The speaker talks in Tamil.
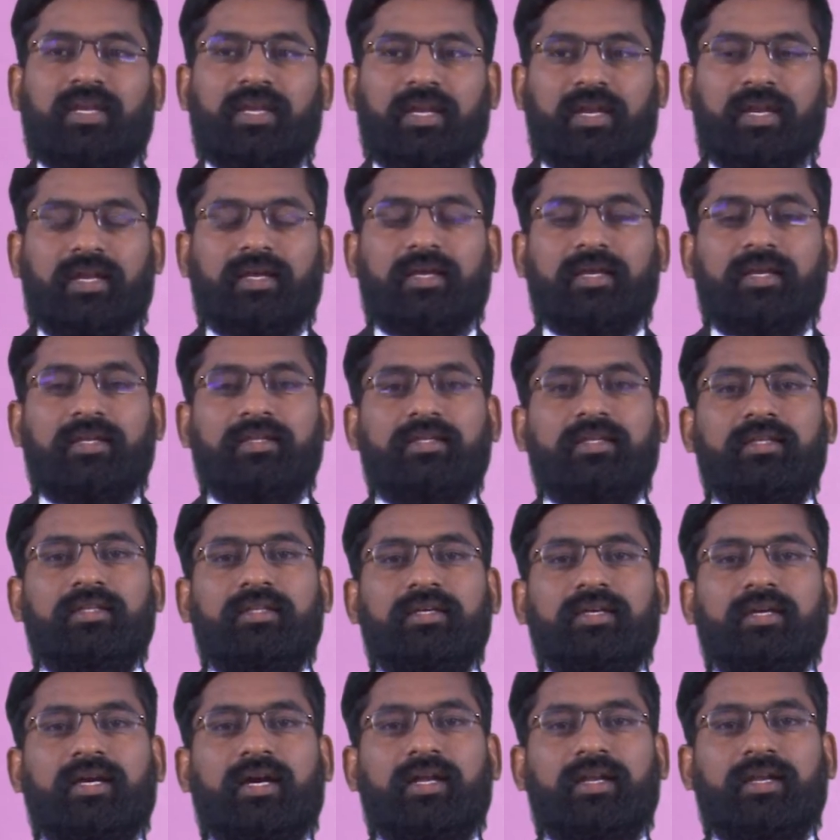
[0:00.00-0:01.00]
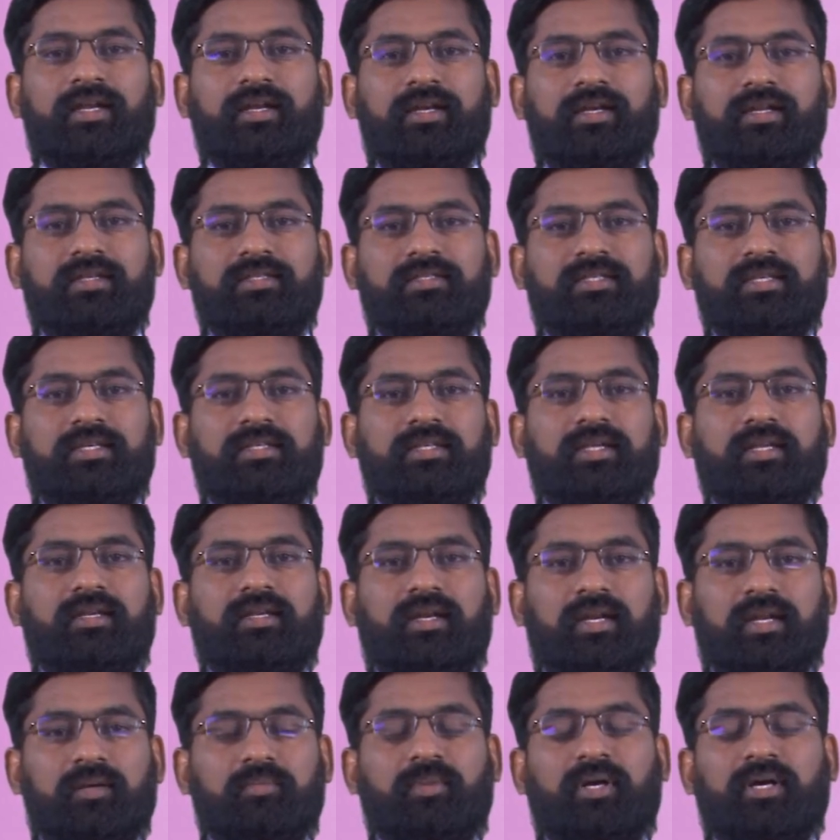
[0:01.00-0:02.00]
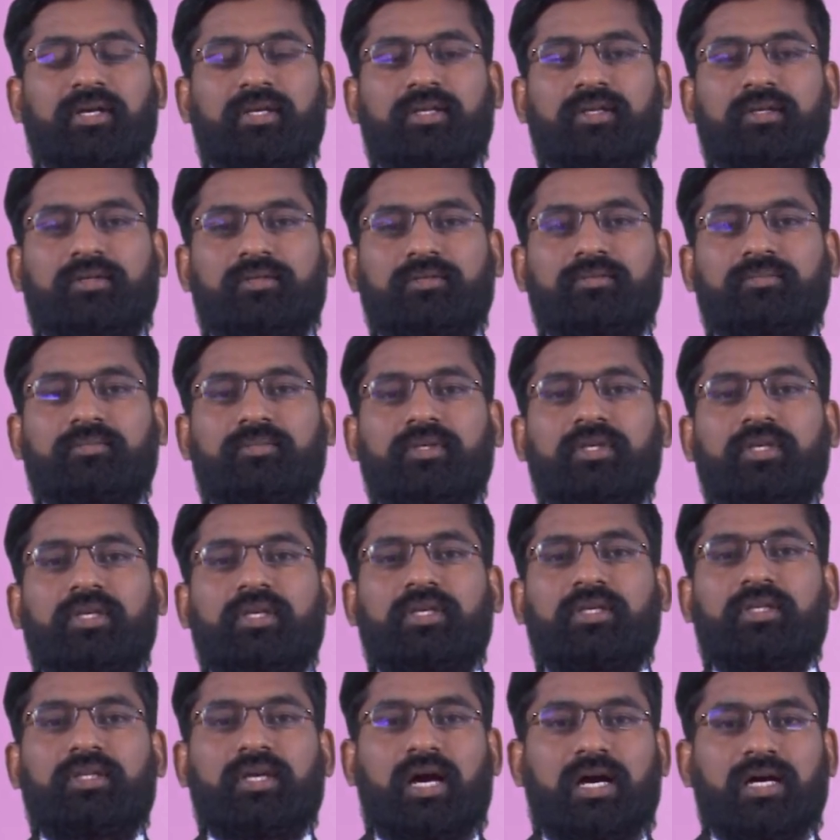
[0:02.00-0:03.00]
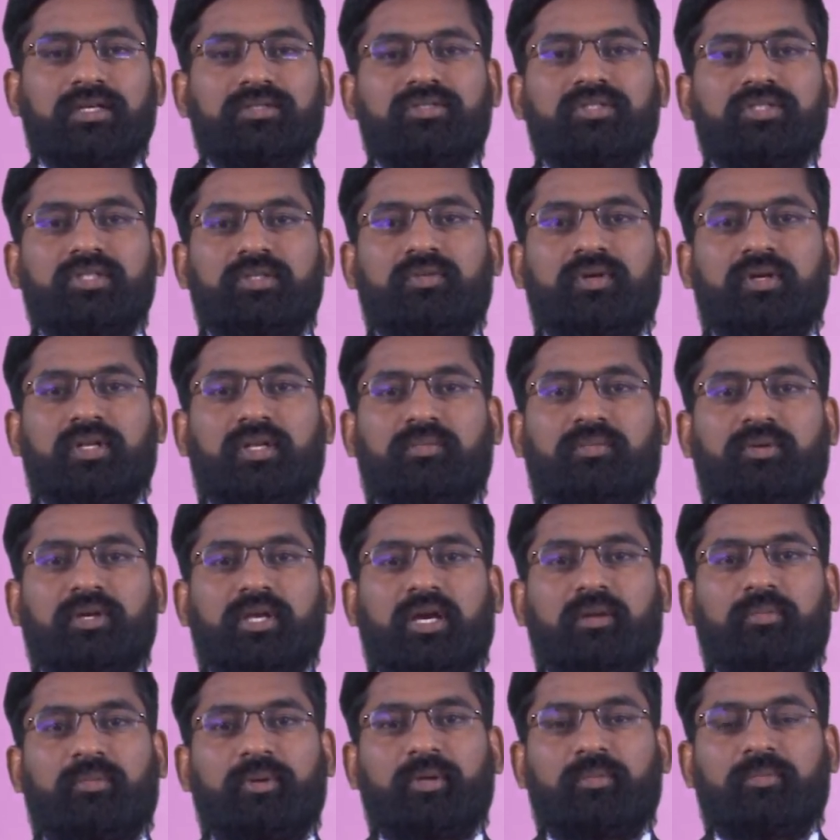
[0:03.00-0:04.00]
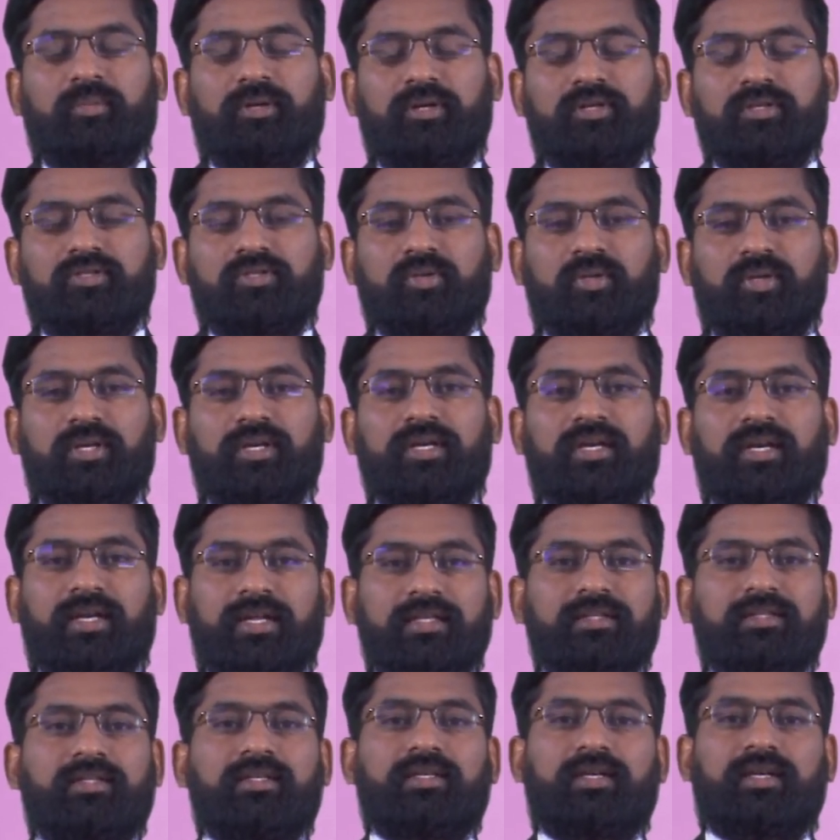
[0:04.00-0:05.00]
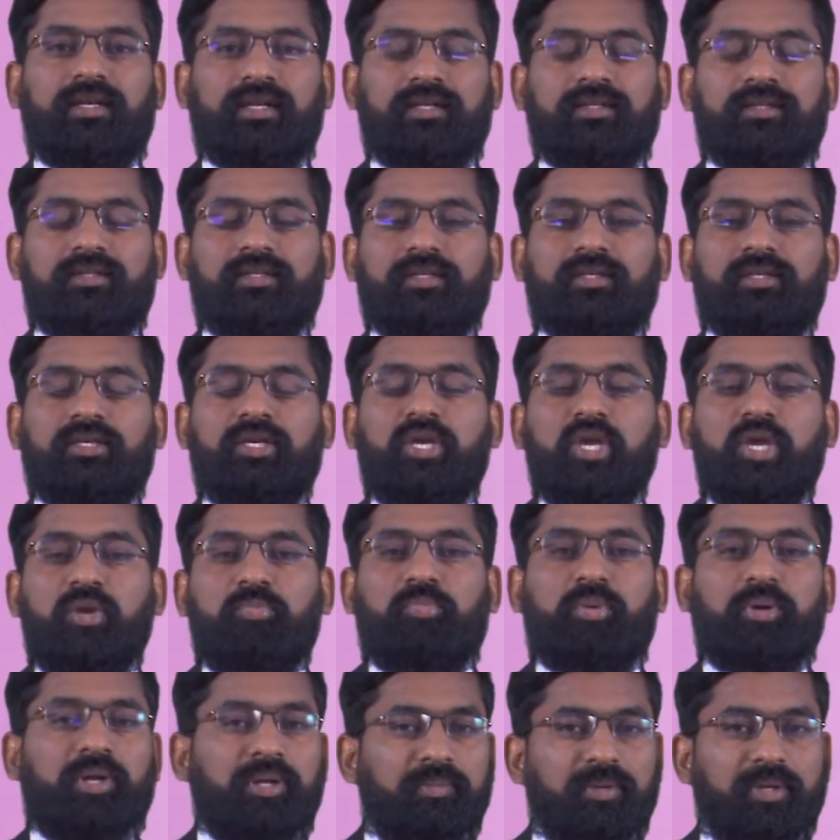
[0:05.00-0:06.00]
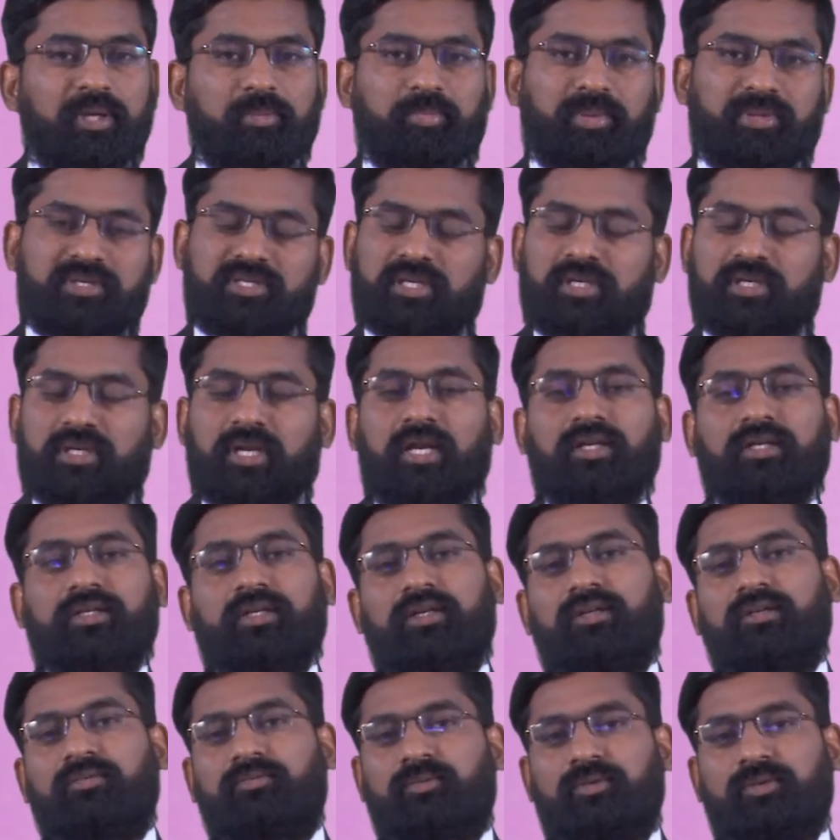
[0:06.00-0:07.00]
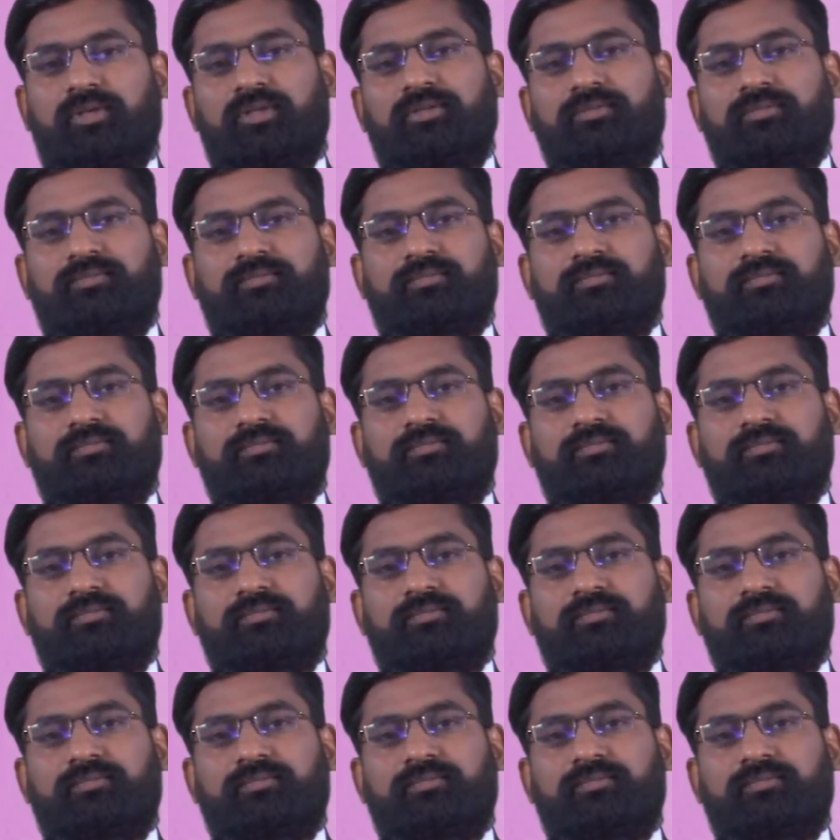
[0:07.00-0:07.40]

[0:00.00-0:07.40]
எனக்கு இந்தந்த காரியங்களை செய்தார் நலமாக இருக்கும் இது ஆசீர்வாதமாய் அமையும் என்று சொல்லி நினைத்து நினைத்து பெருமை பெற்ற நாட்களும் உண்டு